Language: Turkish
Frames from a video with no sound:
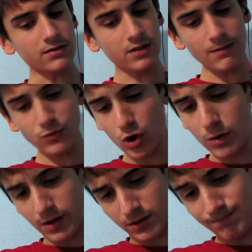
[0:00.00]
Tam
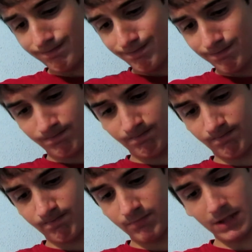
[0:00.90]
görmedim.
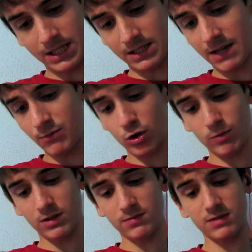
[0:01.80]
Yani tam
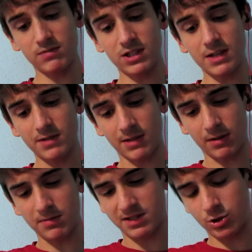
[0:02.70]
görmedim için bir şey demeyeceğim.
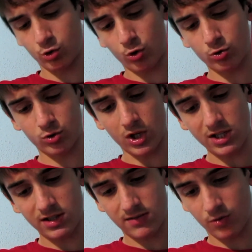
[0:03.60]
Tabi siz
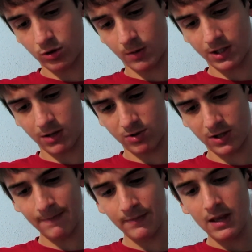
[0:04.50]
gördüyseniz o da başka bir
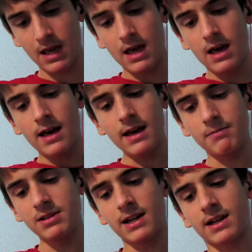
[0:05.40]
şey.
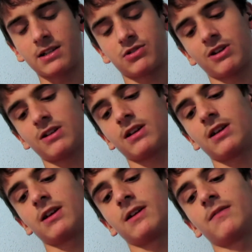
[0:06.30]
bir de arkadaşlar
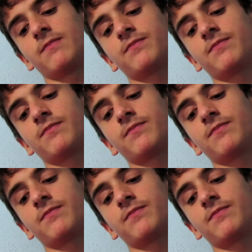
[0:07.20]
eee